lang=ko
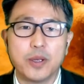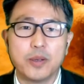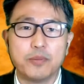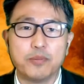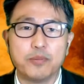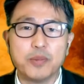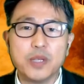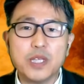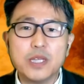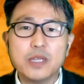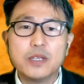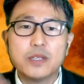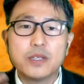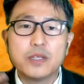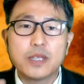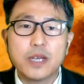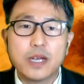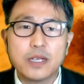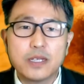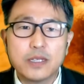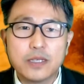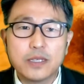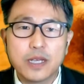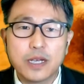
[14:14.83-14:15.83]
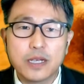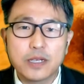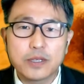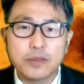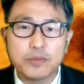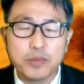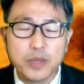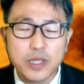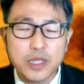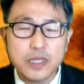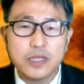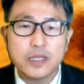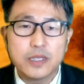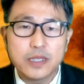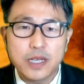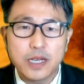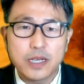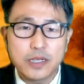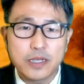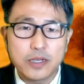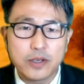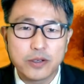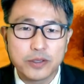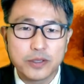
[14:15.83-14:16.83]
믿는다는
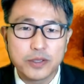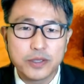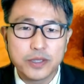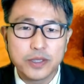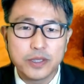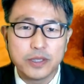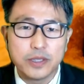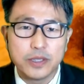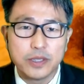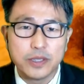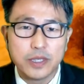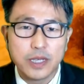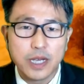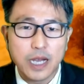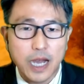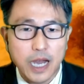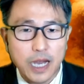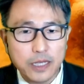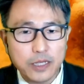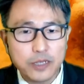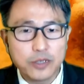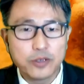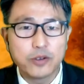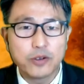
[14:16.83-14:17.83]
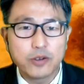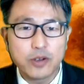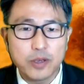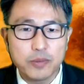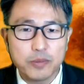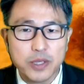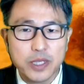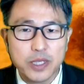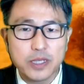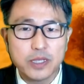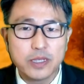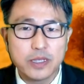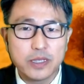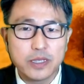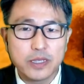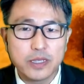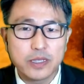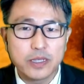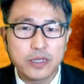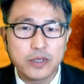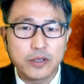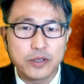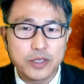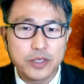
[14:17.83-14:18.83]
믿는다는 것은 아는 것과
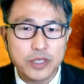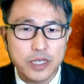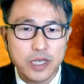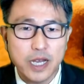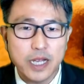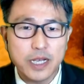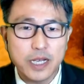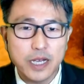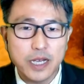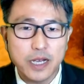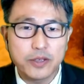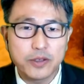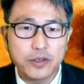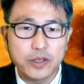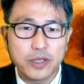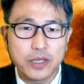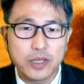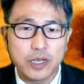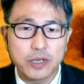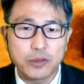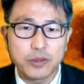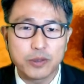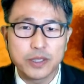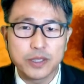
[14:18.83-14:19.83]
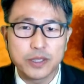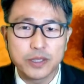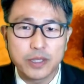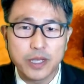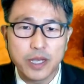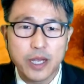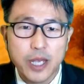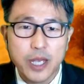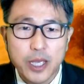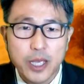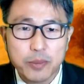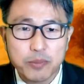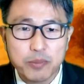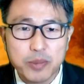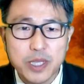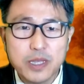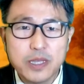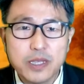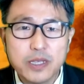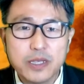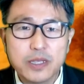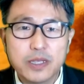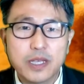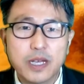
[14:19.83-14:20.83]
믿는 것이 하나가 된다고 했을 때
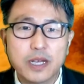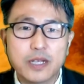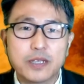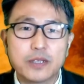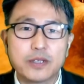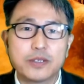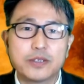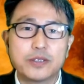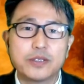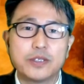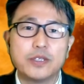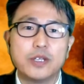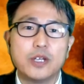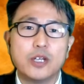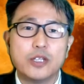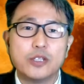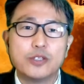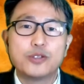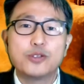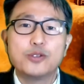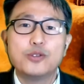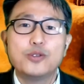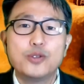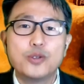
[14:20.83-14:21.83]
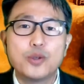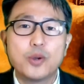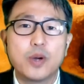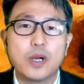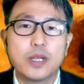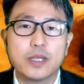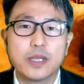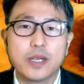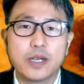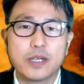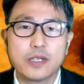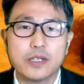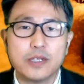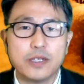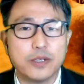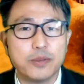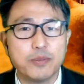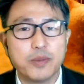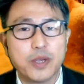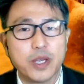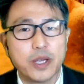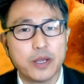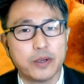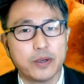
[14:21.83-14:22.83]
믿는다는 것은 순종한다는
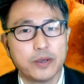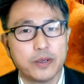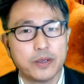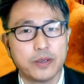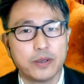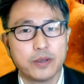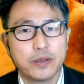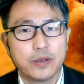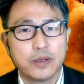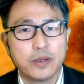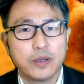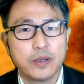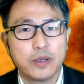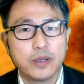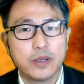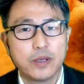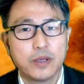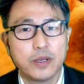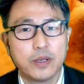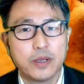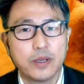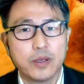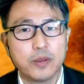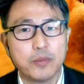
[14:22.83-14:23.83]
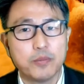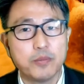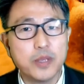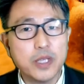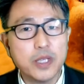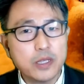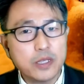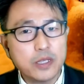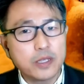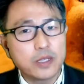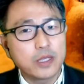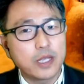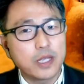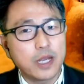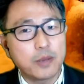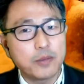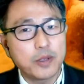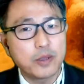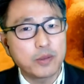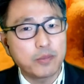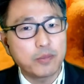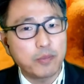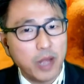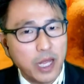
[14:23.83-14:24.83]
의미예요.
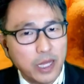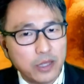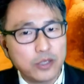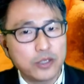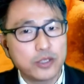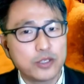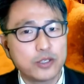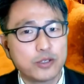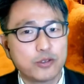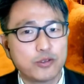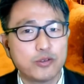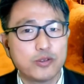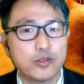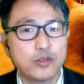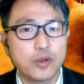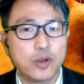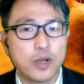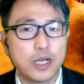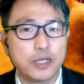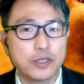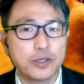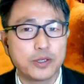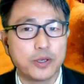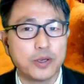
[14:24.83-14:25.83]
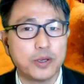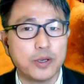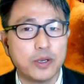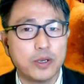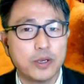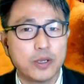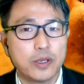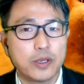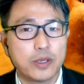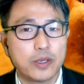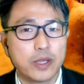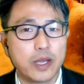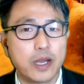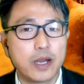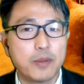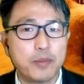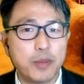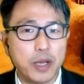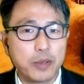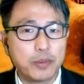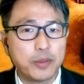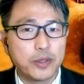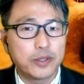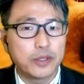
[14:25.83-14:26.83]
믿는다면 반드시 순종하죠. 내가
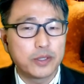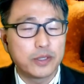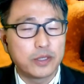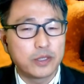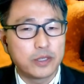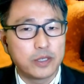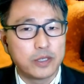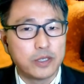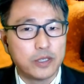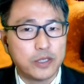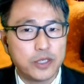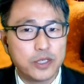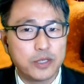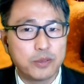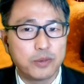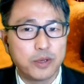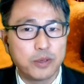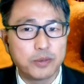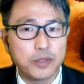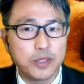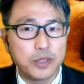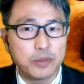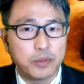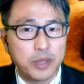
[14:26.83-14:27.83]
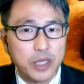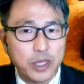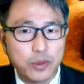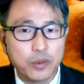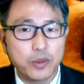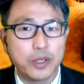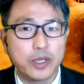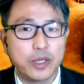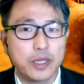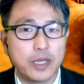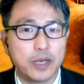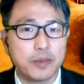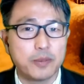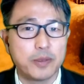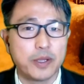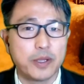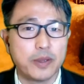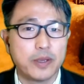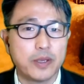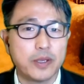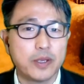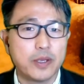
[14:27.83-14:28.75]
100% 그걸 의심 없이 믿고 있다면